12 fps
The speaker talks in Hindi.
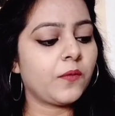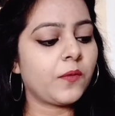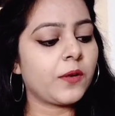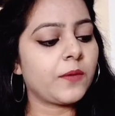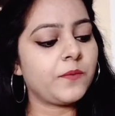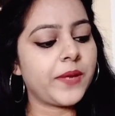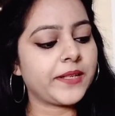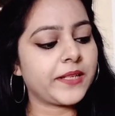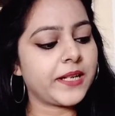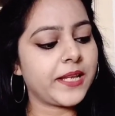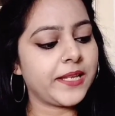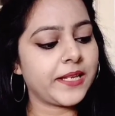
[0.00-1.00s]
फॉर
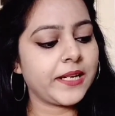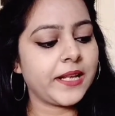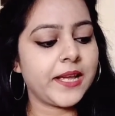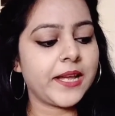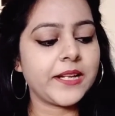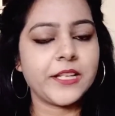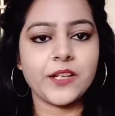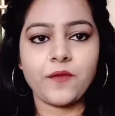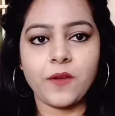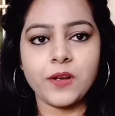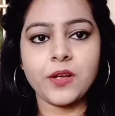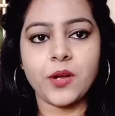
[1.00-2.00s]
बेटर हेयर एंड हेयर
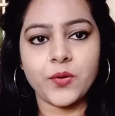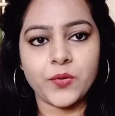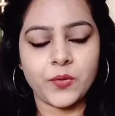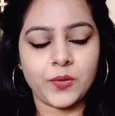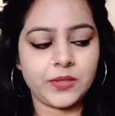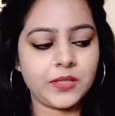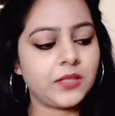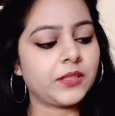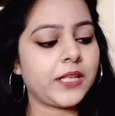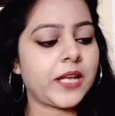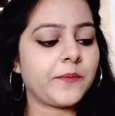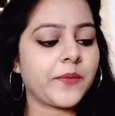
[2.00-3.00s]
फॉल कंट्रोल
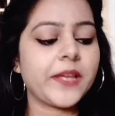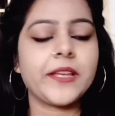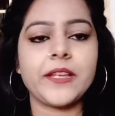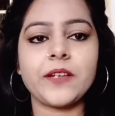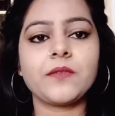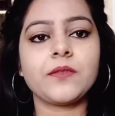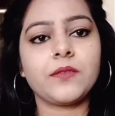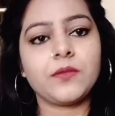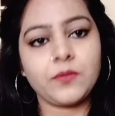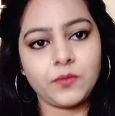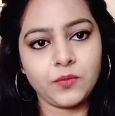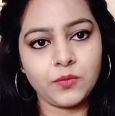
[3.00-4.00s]
ये आपके हेयर
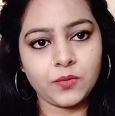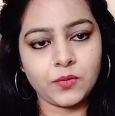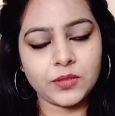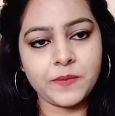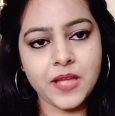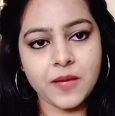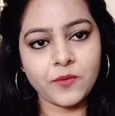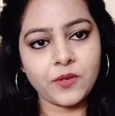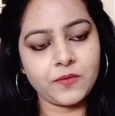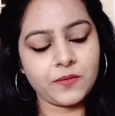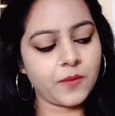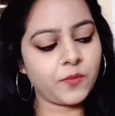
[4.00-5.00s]
ग्रोथ में आपको
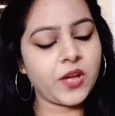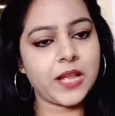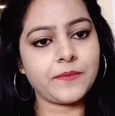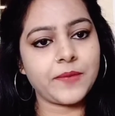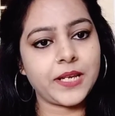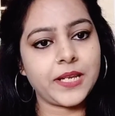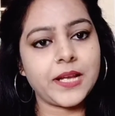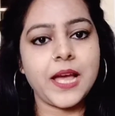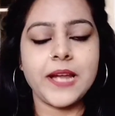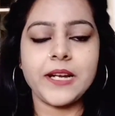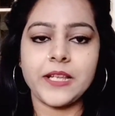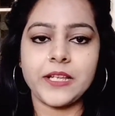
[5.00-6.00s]
आपका हेल्प करेगा
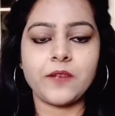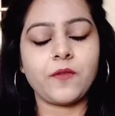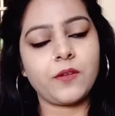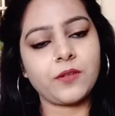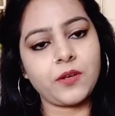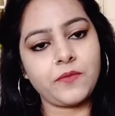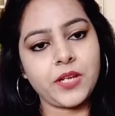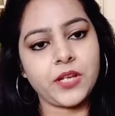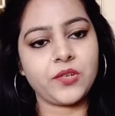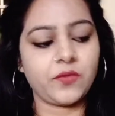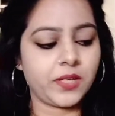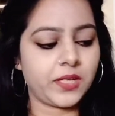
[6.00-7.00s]
एंड हेयर फॉल को भी
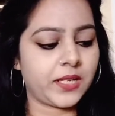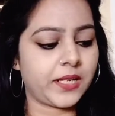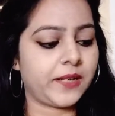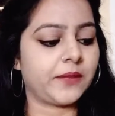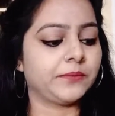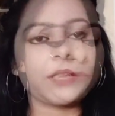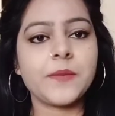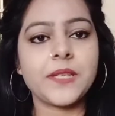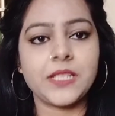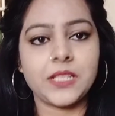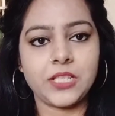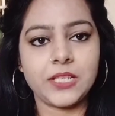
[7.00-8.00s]
कंट्रोल करेगा इसमें
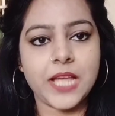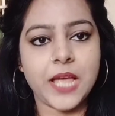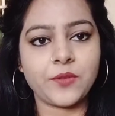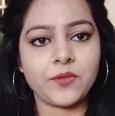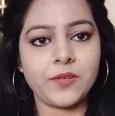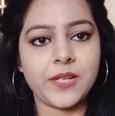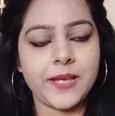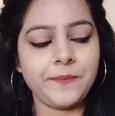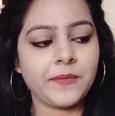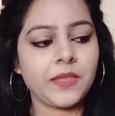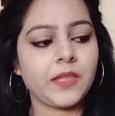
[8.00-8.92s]
सिक्सटी कैप्सूल है